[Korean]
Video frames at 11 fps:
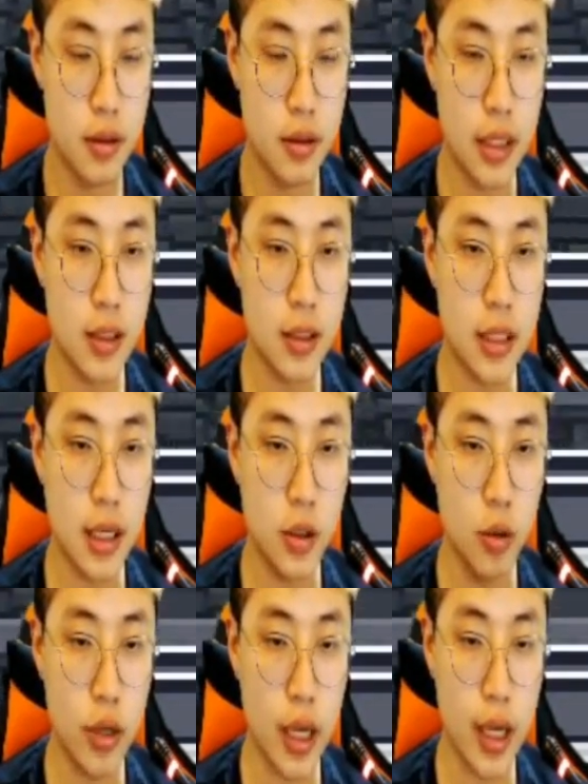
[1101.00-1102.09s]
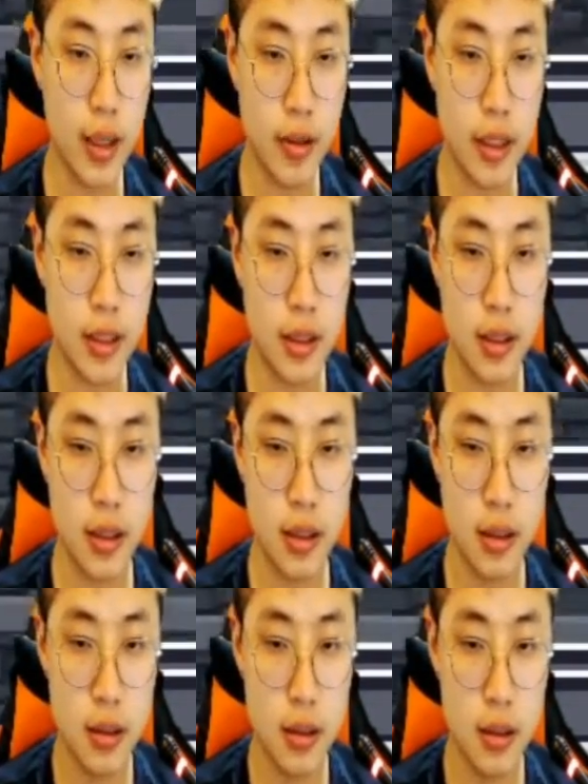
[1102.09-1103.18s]
어, 대시를 잘 이용을 해야 돼요 대시를.
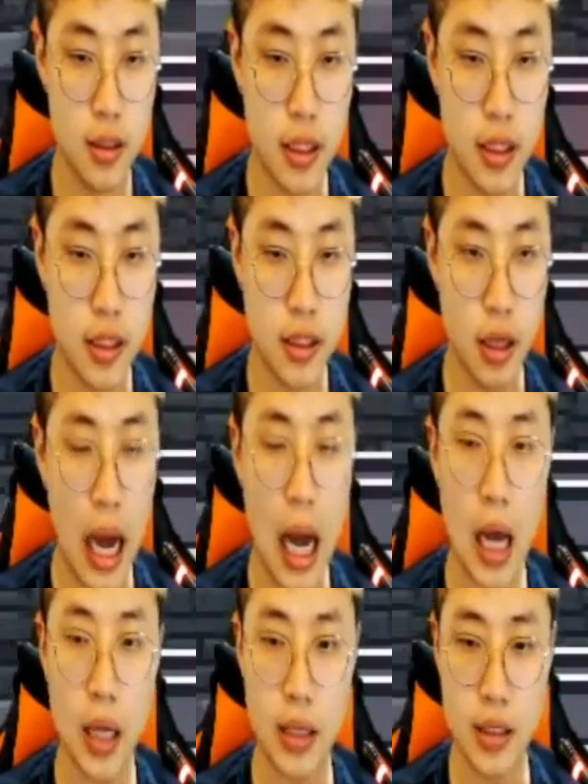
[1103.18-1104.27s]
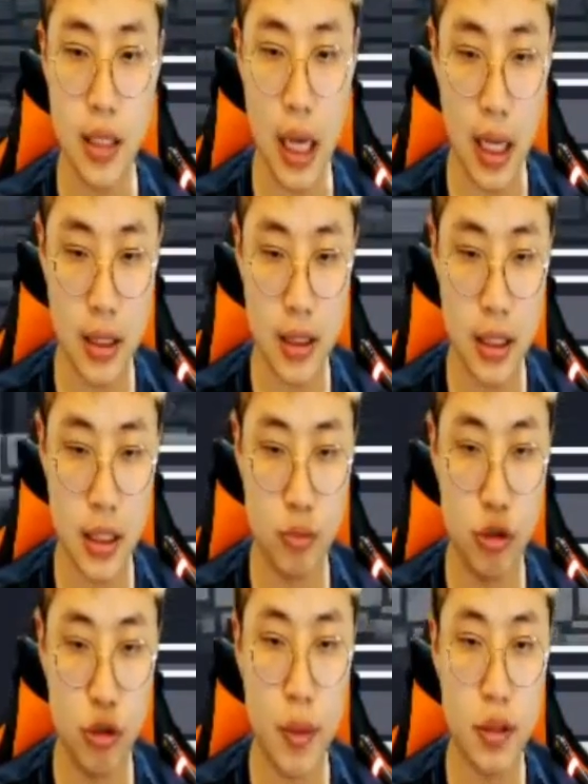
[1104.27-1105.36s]
자, 대시 아 대시 아 대시
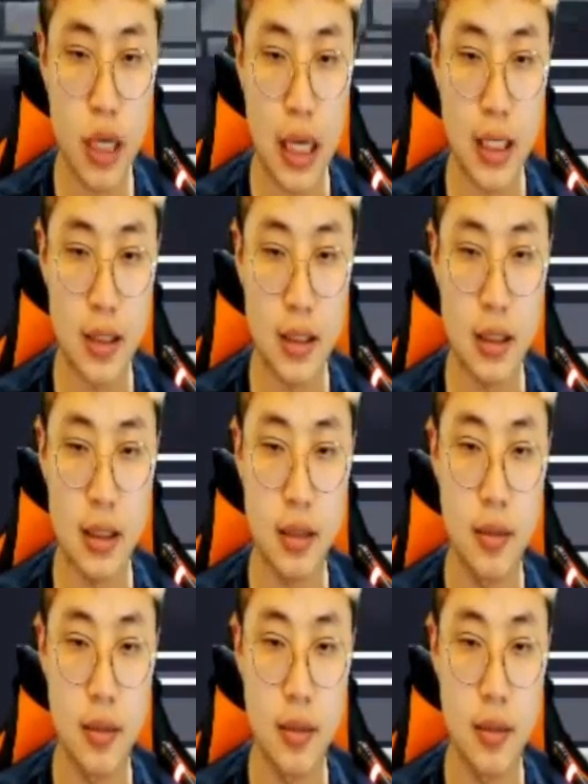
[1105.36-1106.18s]
무적 판정이 아니야 지금.